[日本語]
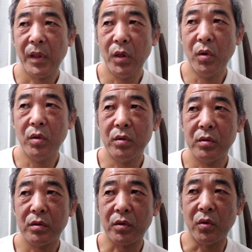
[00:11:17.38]
の、
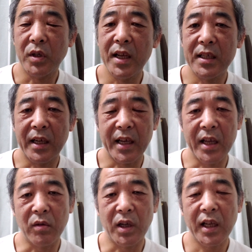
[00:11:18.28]
その例じゃな
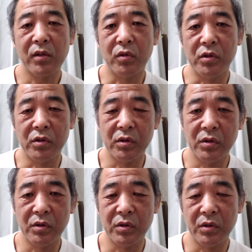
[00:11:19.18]
いのかなとい
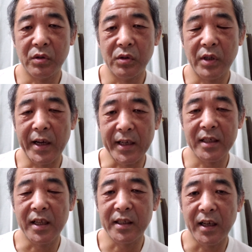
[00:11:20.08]
う
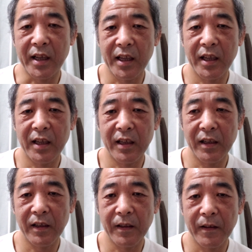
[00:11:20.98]
話でした
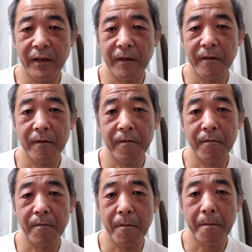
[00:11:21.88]
ね。
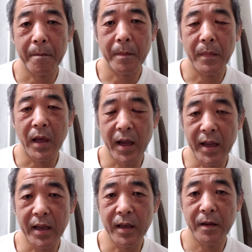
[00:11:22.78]
は
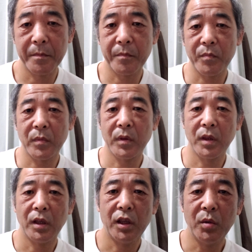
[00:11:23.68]
い。
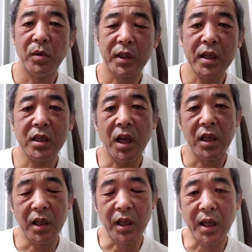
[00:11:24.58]
でも確か
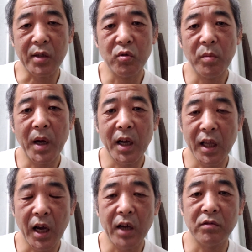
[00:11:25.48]
にね、火葬場が
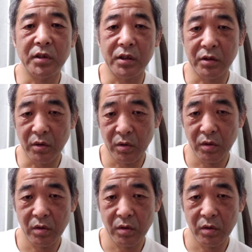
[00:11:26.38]
ね、あるんですよ。